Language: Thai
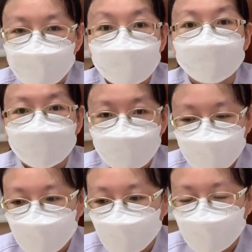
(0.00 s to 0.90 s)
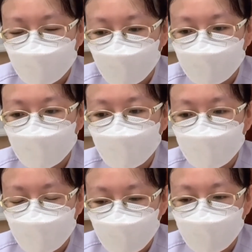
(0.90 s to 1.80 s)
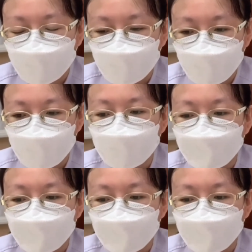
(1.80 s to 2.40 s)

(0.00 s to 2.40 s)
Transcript: คุมความดันเหมือนเดิมนะคะ ต้องคุมความดันค่ะ